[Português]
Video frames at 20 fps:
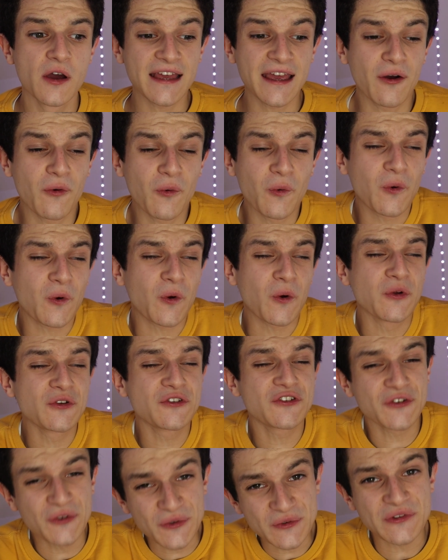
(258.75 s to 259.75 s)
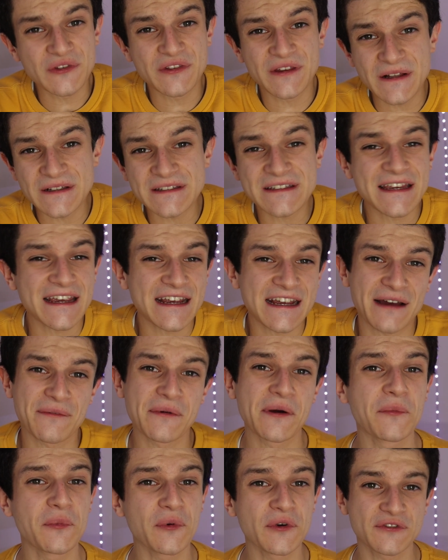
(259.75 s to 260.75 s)
é o conjunto deles que
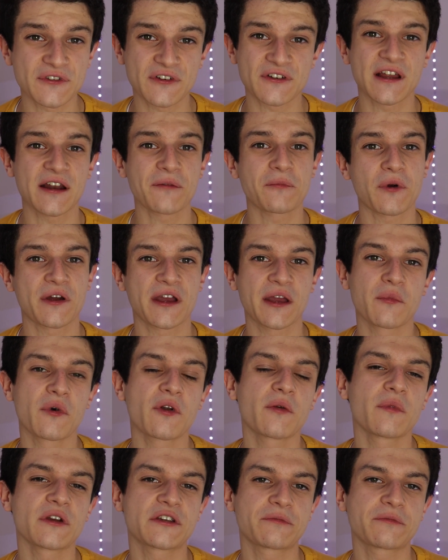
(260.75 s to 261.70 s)
acaba por tornar Pokémon uma